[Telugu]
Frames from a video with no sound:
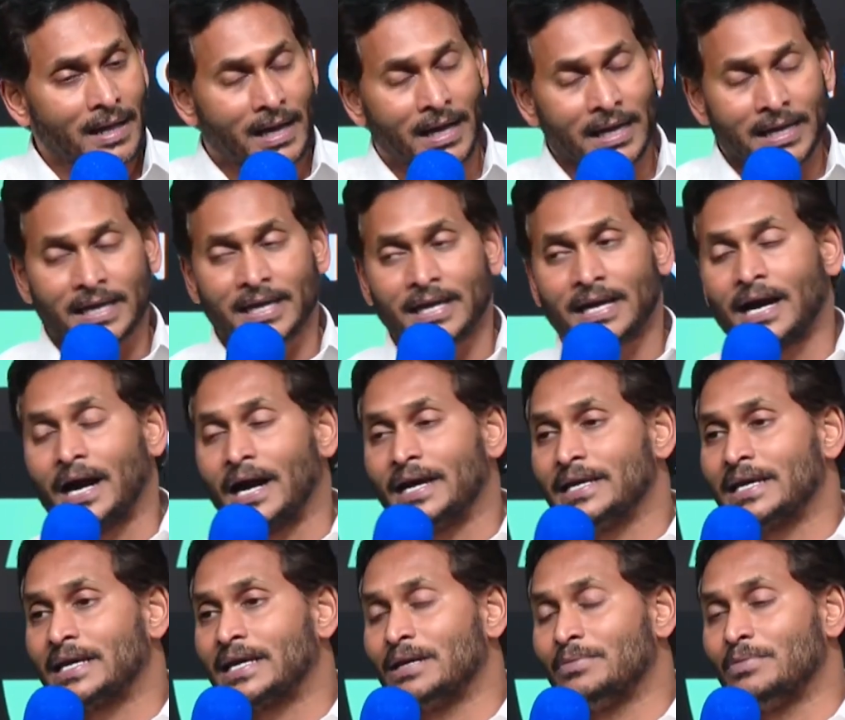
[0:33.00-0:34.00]
ఇక ఈ
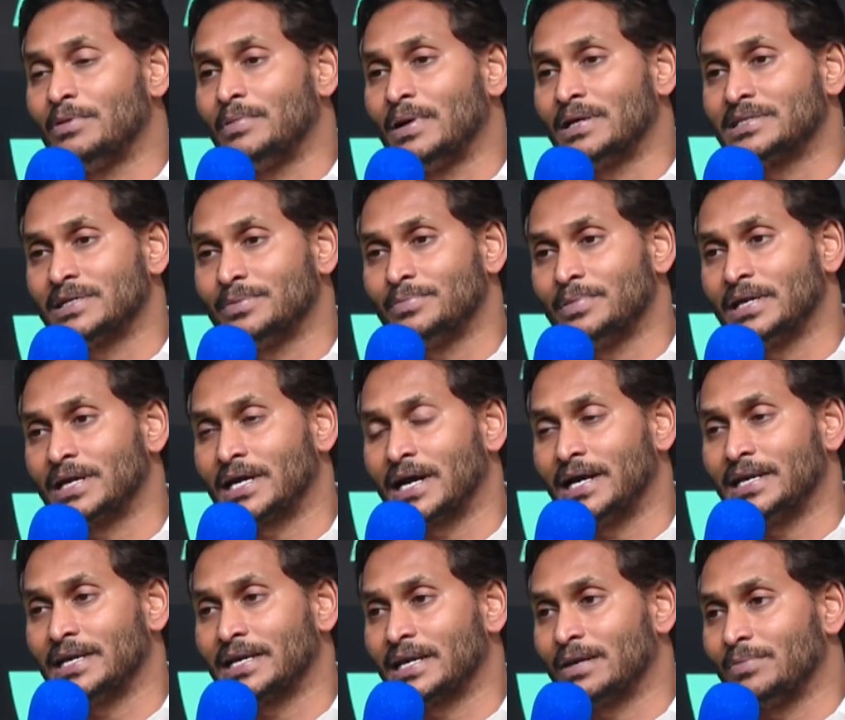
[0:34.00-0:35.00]
కార్యక్రమం అసెంబ్లీ
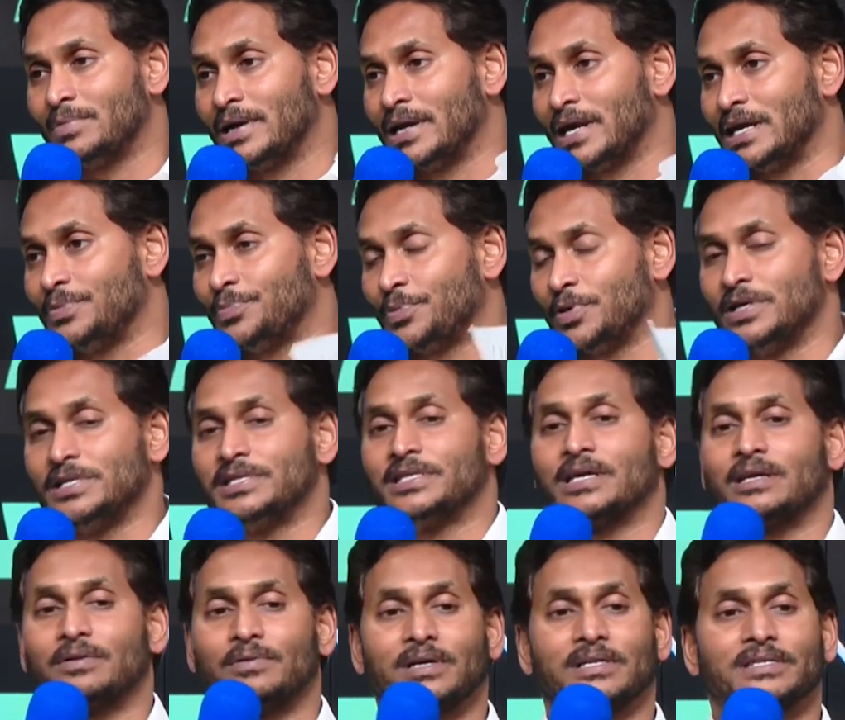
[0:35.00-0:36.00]
కార్యక్రమాలు అయిపోయిన
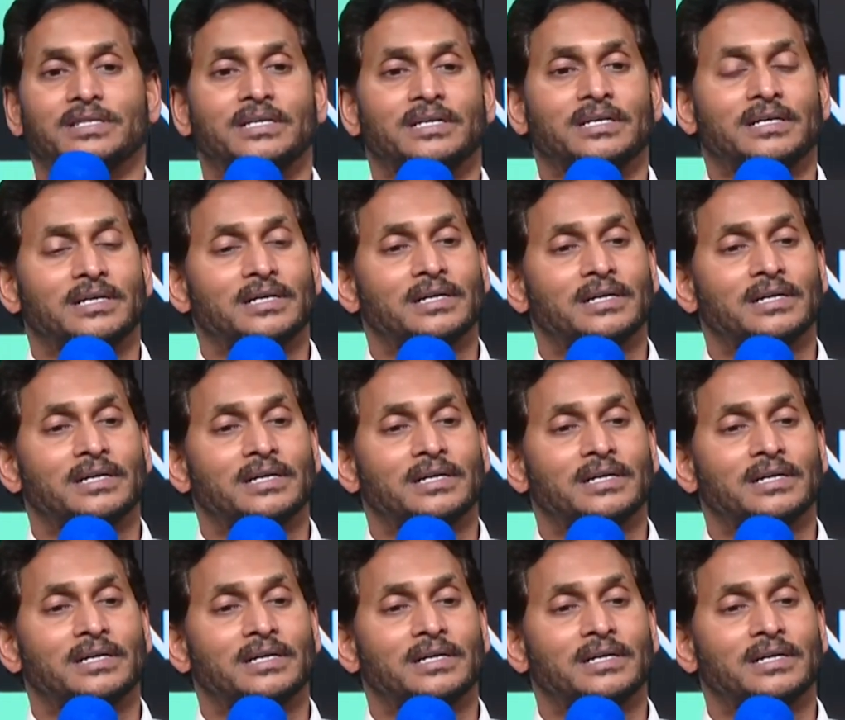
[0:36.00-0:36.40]
తర్వాత